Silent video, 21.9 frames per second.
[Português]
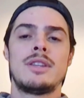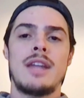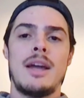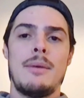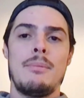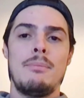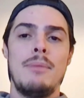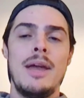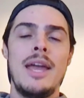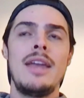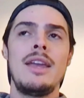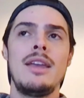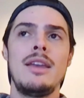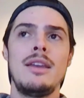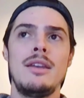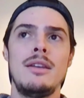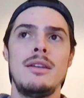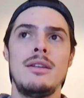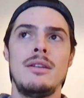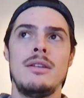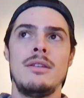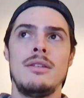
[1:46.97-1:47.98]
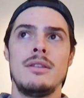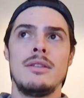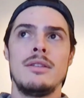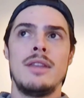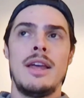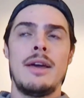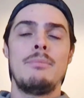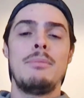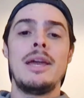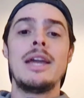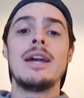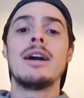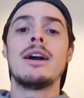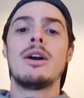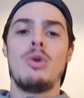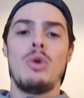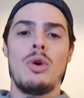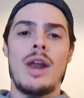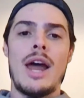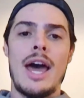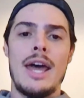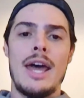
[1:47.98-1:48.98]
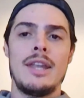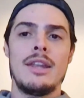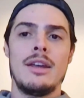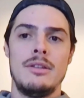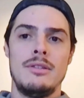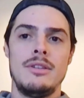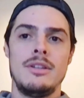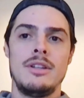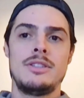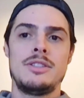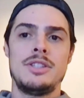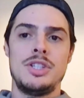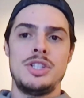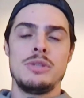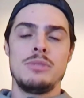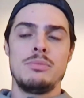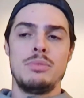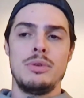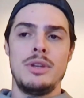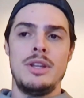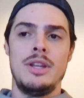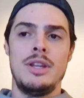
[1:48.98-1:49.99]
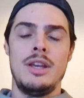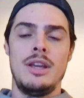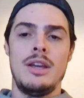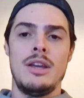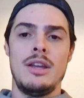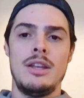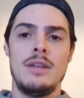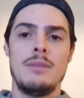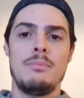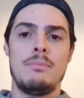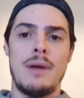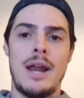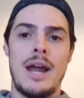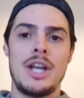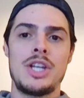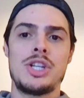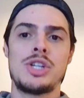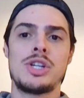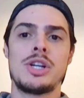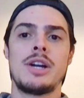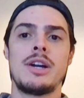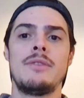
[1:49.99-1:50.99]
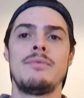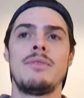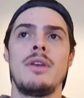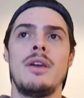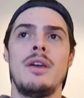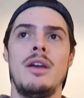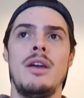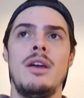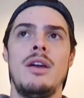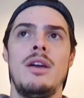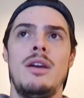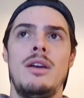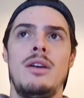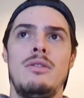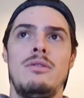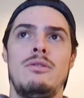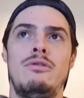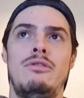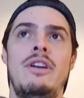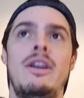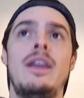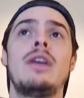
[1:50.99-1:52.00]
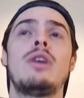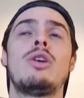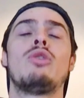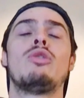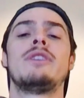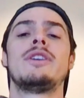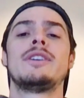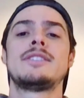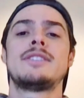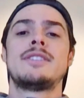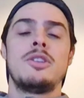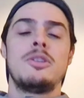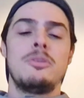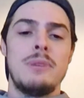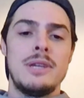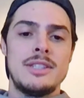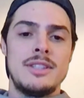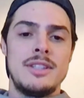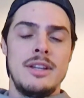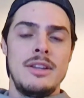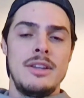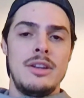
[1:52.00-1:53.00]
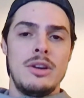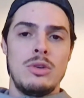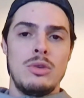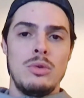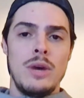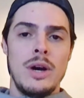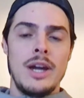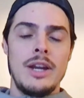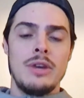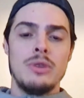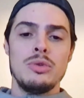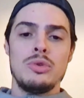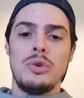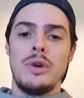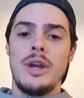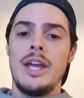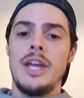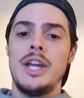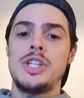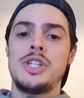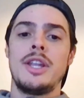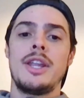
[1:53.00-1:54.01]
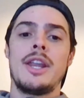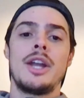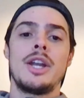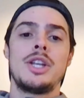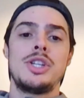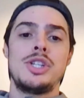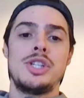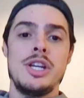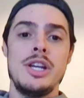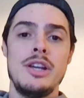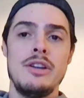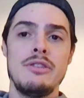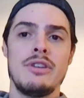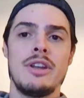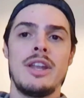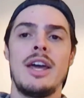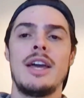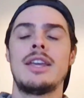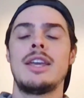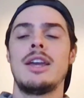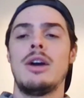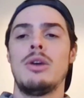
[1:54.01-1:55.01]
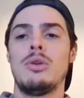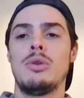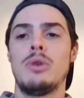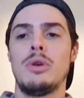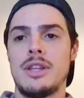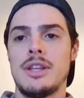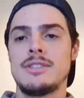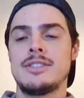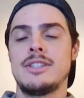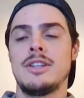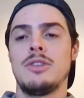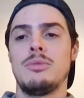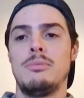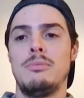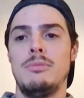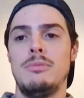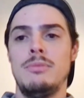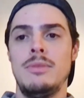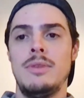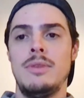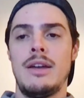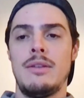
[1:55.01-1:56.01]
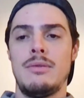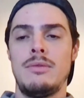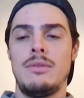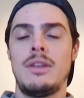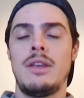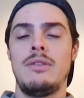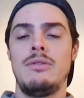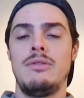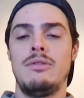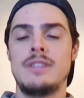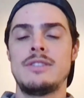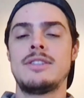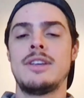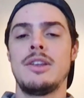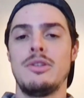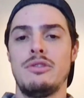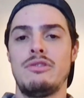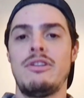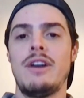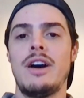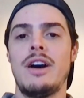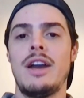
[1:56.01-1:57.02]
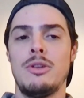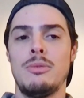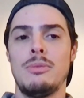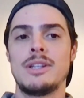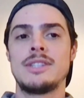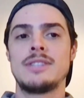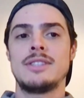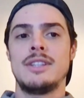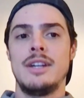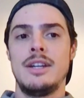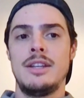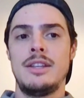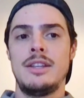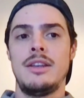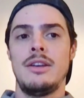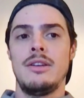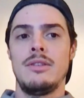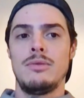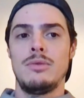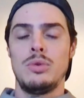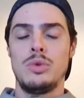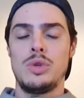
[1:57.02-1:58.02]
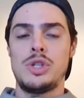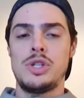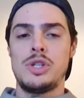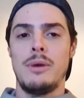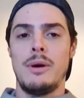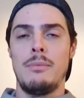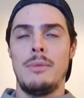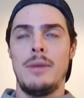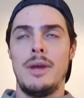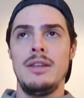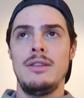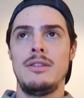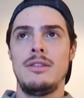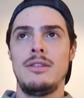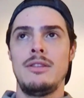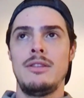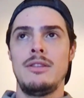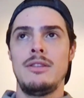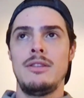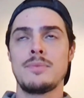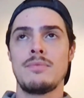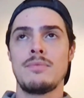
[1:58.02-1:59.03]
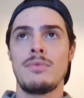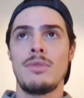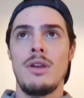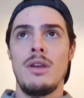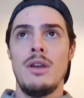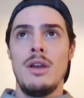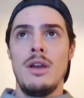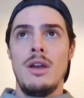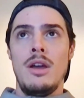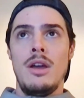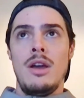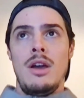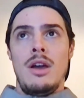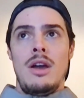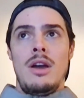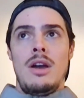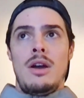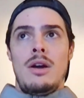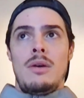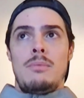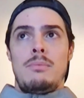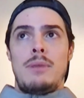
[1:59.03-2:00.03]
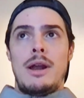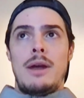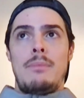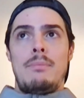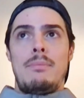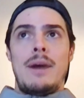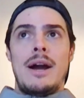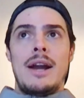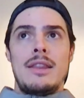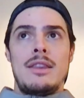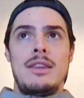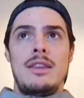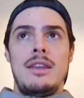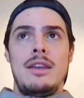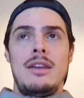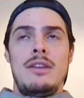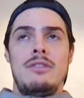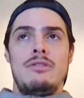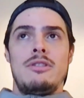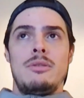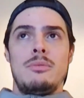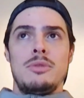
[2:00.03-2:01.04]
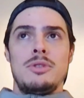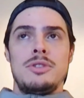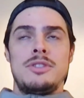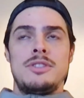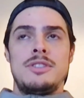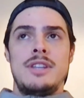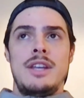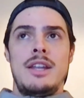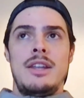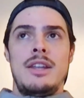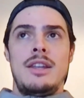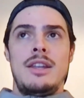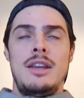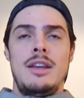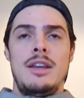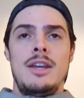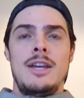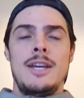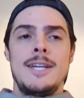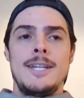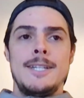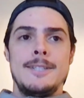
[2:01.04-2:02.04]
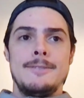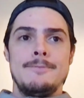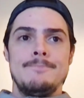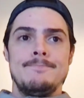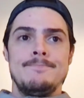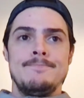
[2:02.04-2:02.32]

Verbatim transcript: está bem, né, bem ancorada nesse tipo de, de prática. Vem conversando bastante com agricultura regenerativa, né, que é algo que tá sendo, né, tem, vem sendo falado bastante ultimamente. Para a parte, vamos dizer, de,